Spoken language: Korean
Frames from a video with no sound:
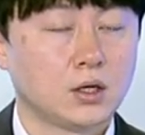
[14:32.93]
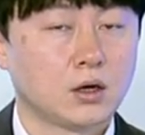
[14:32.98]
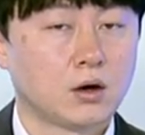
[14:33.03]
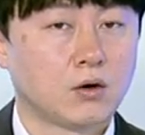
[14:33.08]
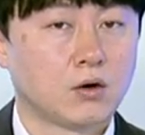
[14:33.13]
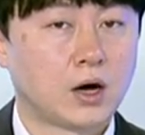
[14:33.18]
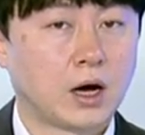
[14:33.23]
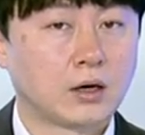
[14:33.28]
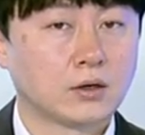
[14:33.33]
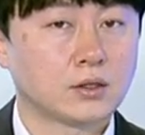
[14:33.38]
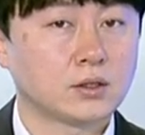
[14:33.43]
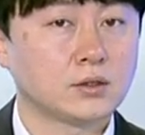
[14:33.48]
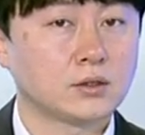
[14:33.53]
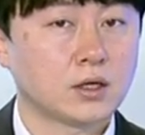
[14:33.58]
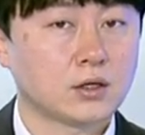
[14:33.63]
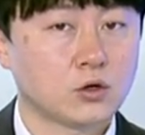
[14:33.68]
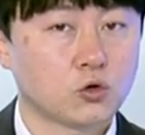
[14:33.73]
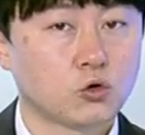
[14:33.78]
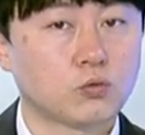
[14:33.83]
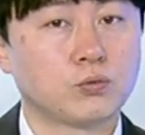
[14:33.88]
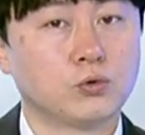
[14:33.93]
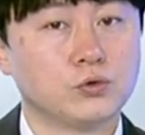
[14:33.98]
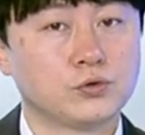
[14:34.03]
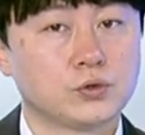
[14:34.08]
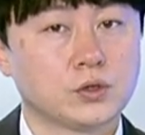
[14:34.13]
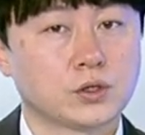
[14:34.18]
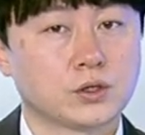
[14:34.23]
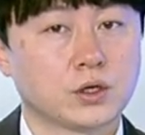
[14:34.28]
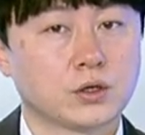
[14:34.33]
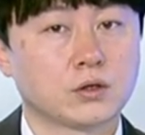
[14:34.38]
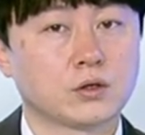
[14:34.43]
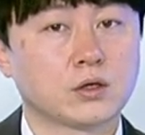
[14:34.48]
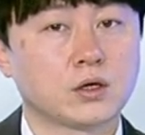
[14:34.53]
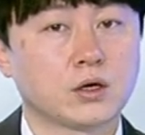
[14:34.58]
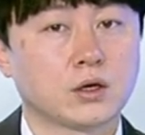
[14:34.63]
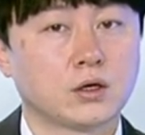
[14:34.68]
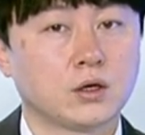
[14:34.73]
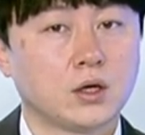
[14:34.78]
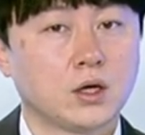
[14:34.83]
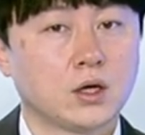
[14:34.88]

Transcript: 어, 안 간다라고 볼 수 있겠는데